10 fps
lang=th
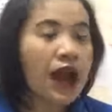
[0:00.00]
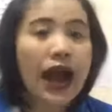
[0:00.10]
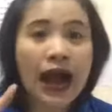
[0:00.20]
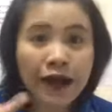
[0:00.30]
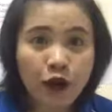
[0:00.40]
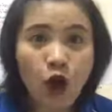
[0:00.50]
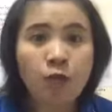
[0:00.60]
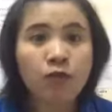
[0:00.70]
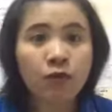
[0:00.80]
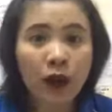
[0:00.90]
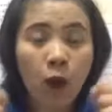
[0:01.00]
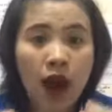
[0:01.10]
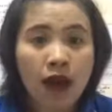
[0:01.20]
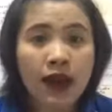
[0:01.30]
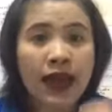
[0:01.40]
อารมณ์และความ
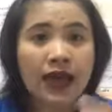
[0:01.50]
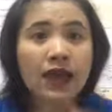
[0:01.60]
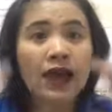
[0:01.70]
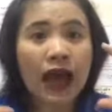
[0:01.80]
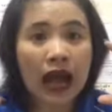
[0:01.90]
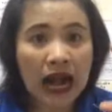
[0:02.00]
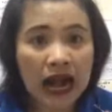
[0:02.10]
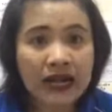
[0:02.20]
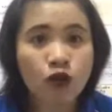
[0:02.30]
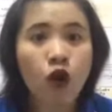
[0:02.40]
และอารม